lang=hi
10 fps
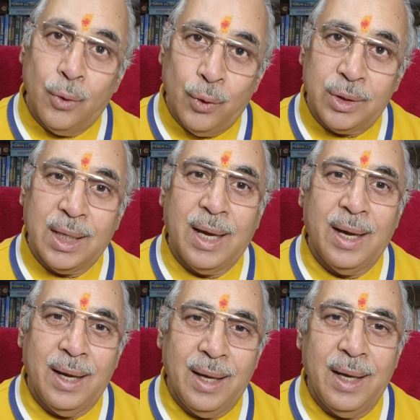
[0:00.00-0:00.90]
होता
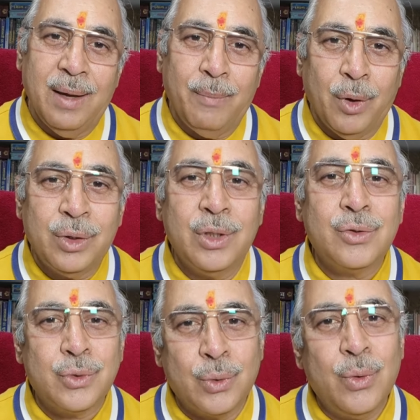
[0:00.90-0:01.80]
है भौतिक
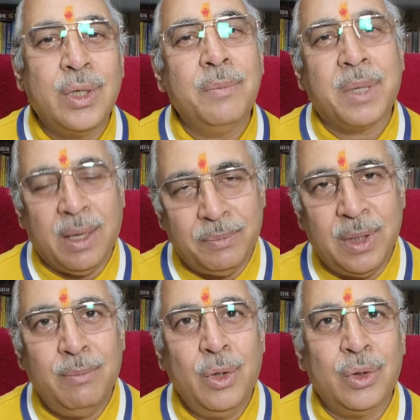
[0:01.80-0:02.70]
सुखों की
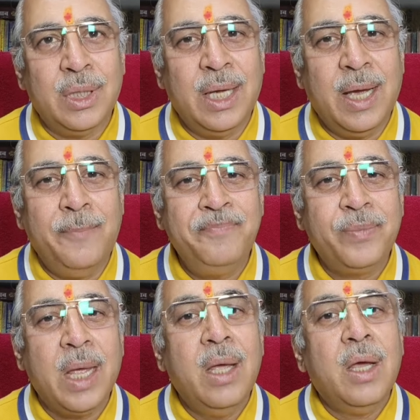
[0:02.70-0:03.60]
प्राप्ति भी होती है
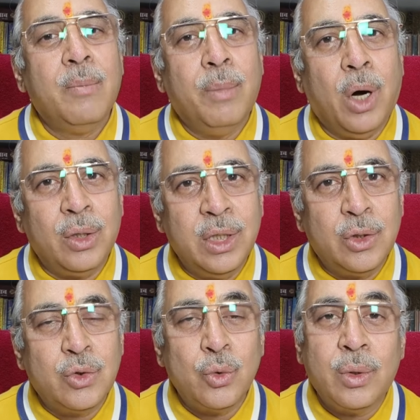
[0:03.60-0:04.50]

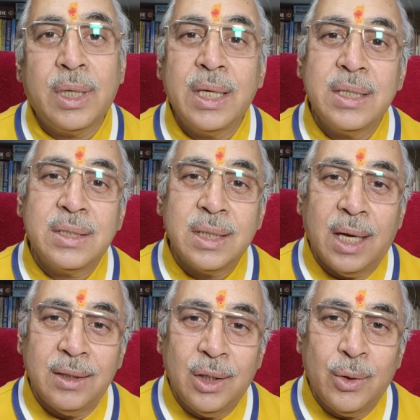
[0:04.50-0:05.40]
भौतिक सुख के
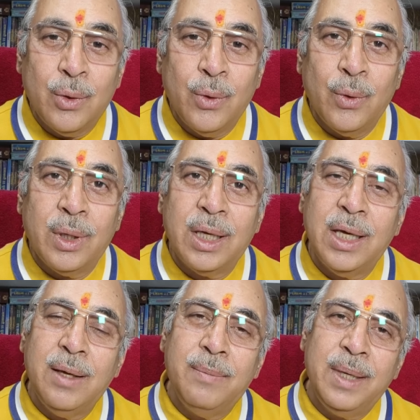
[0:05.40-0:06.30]
साधनों
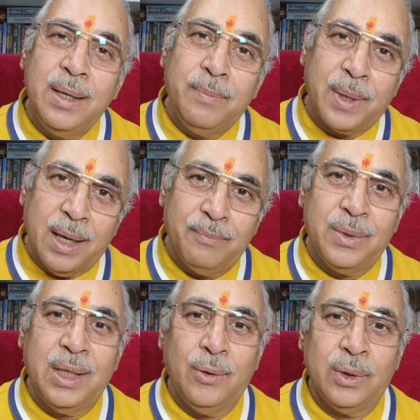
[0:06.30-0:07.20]
की भी
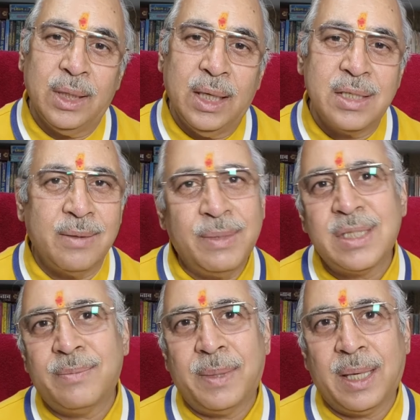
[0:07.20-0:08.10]
प्राप्ति होती है
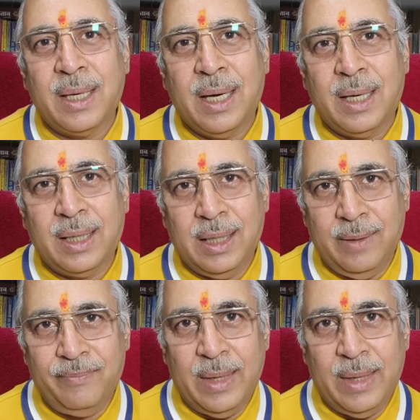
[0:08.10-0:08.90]
समस्त प्रकार के